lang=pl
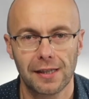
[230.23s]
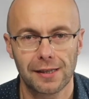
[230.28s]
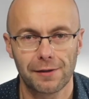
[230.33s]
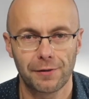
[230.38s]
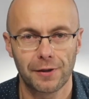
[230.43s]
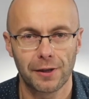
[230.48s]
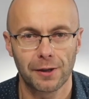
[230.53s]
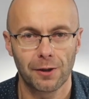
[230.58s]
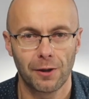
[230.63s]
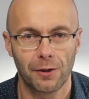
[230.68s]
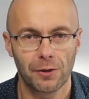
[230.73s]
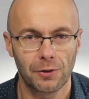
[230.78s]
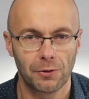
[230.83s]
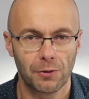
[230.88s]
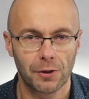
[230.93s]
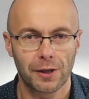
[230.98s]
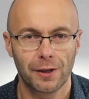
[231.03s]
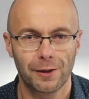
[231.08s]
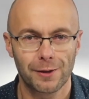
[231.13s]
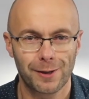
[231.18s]
raz w
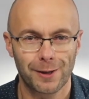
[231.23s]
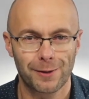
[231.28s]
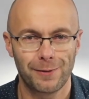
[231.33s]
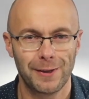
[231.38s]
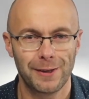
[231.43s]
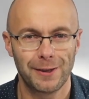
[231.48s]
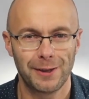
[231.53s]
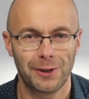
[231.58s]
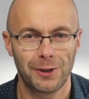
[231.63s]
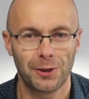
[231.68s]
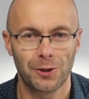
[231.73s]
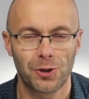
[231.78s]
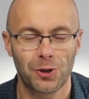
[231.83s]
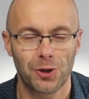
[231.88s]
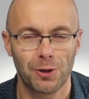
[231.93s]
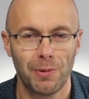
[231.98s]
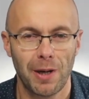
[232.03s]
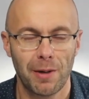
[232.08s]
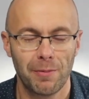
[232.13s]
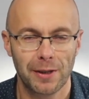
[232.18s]
tygodniu i konsekwentnie się
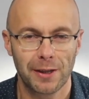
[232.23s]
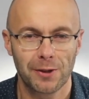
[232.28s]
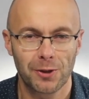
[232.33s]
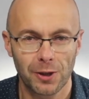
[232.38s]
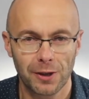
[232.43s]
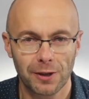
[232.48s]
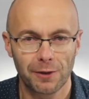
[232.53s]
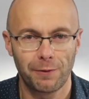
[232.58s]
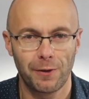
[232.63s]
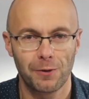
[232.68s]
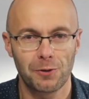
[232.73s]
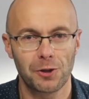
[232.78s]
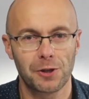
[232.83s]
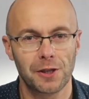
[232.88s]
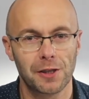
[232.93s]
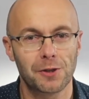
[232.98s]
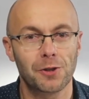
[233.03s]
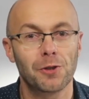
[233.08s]
trzymamy. Jeżeli tworzycie